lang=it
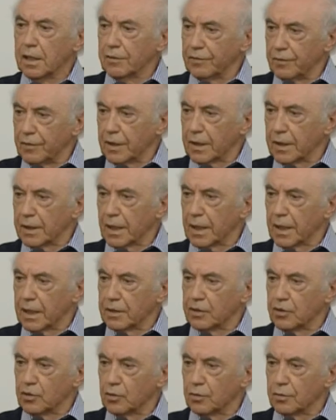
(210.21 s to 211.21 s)
viene
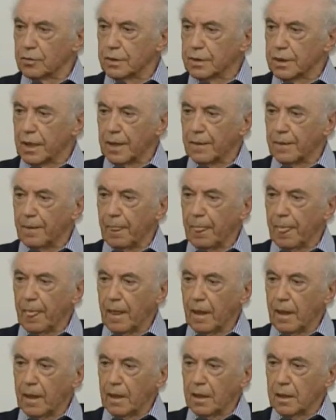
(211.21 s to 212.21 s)
la giunta
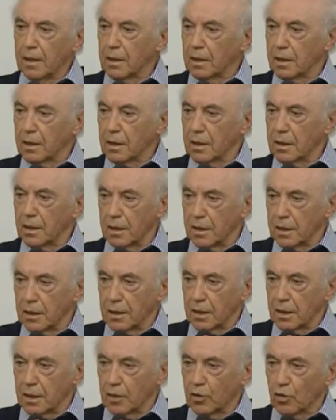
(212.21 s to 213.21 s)

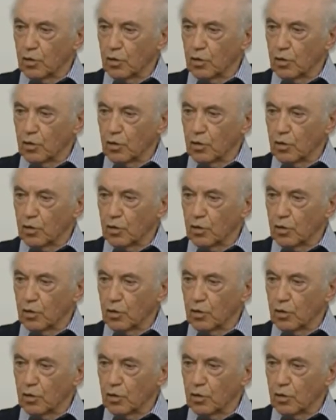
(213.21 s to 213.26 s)
eh,